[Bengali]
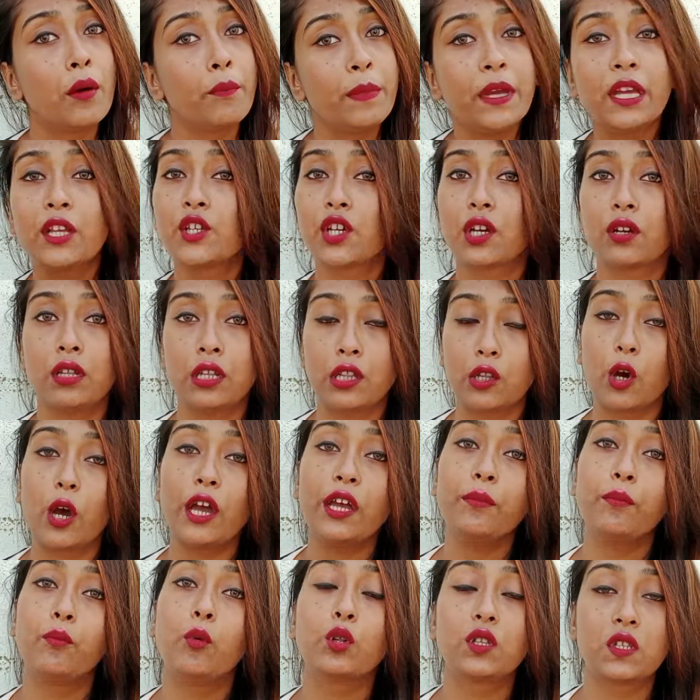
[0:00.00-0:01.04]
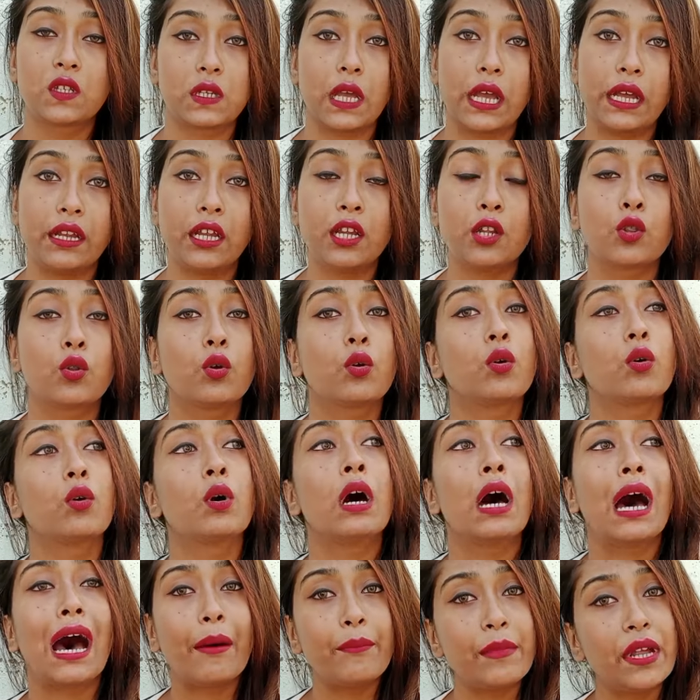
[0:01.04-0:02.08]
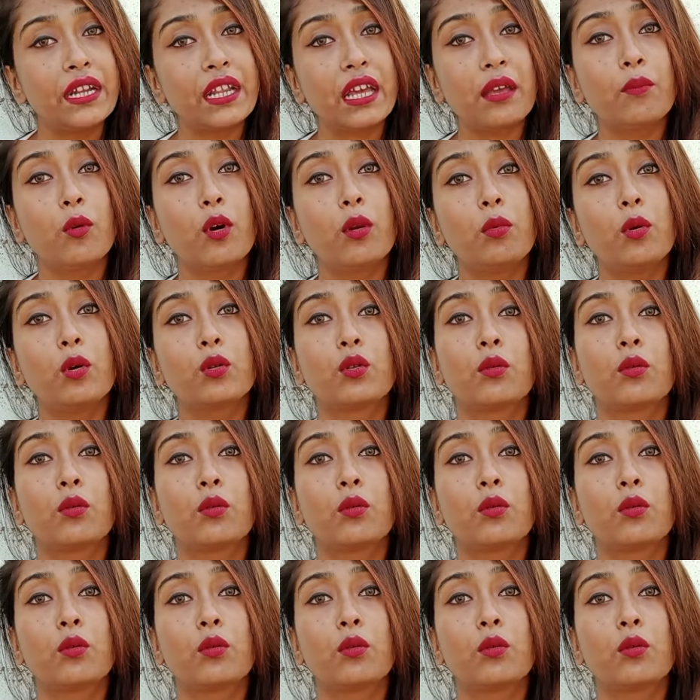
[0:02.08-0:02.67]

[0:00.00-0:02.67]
পিকচার দিতে হয় বোথ সাইডের তো আমি এটাই বলবো